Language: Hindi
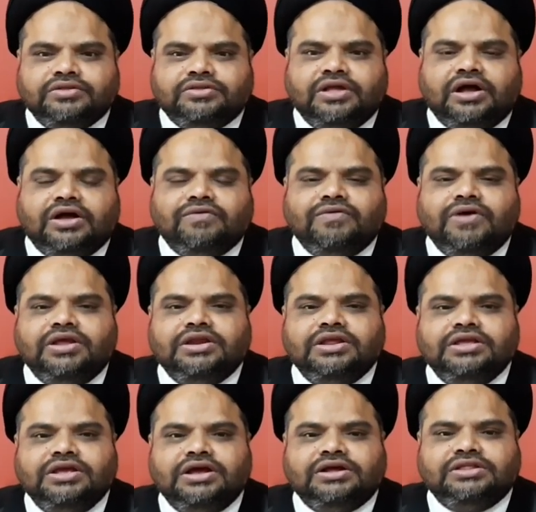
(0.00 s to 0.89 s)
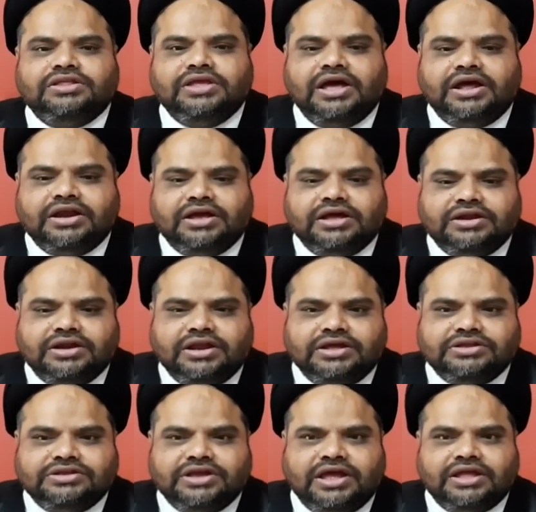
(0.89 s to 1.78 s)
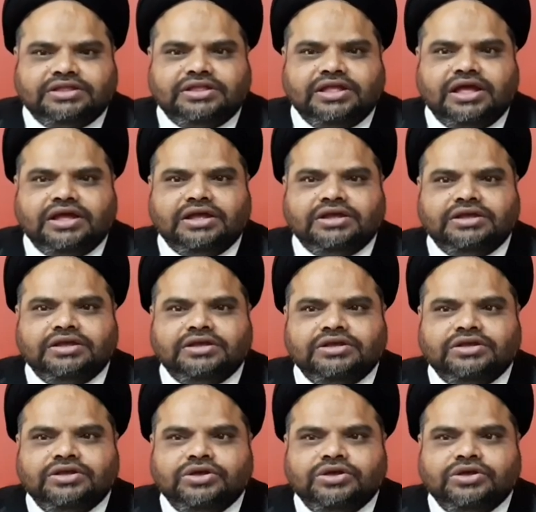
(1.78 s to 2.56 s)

तकवा नहीं अख्तियार करना चाहता है